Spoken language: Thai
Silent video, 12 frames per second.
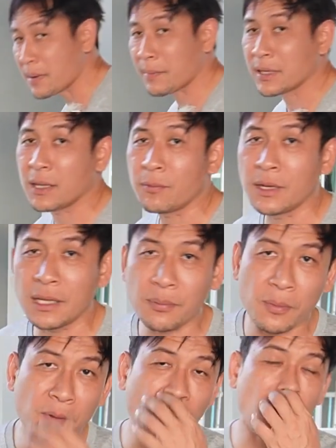หรับในคลิปวันนี้
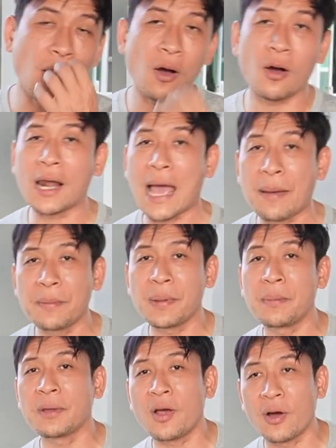ผมก็ขอลา
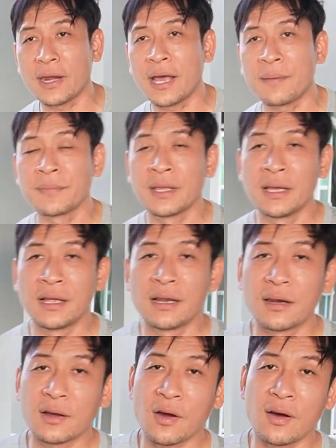เพื่อนๆไปก่อนนะครับ
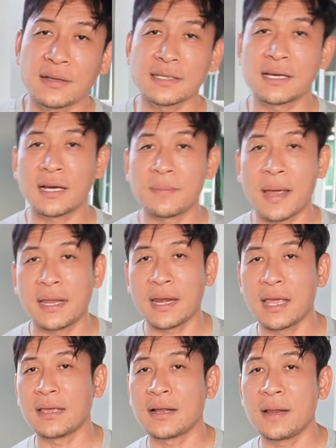แล้วก็เจอกันใหม่
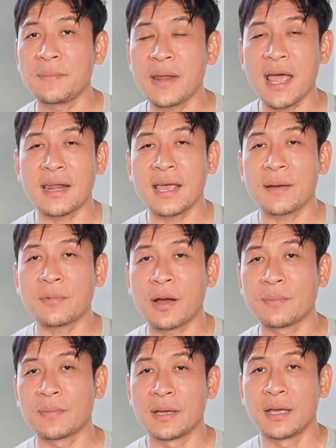ในคลิปหน้านะครับ
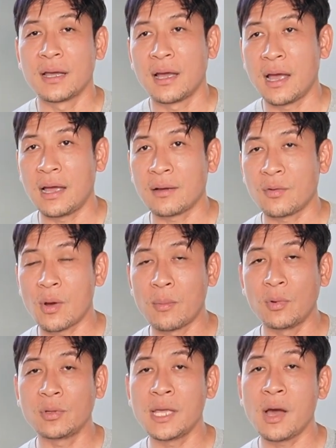กับค
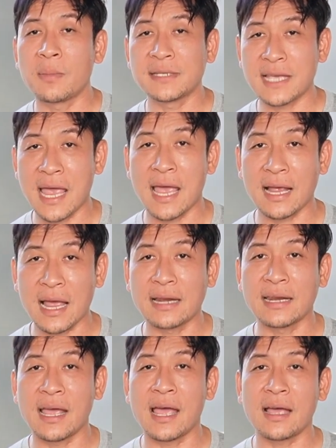วามรู้ที่เอามาแชร์กั
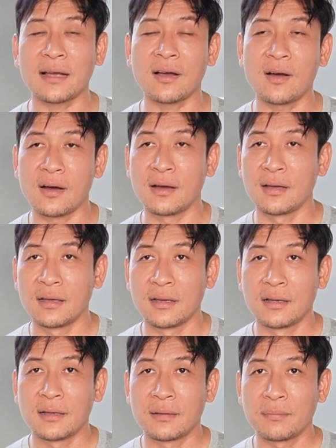นนะฮะก็
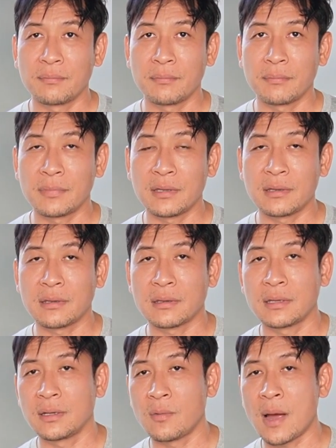
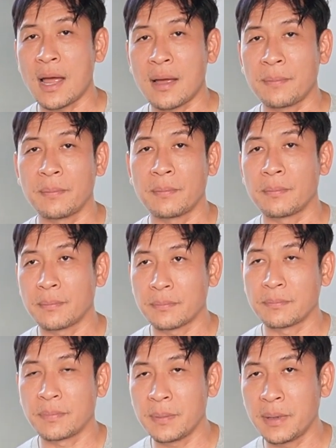ถือว่า
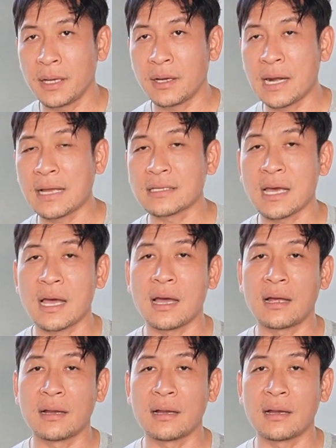เพื่อนๆก็น่าจะ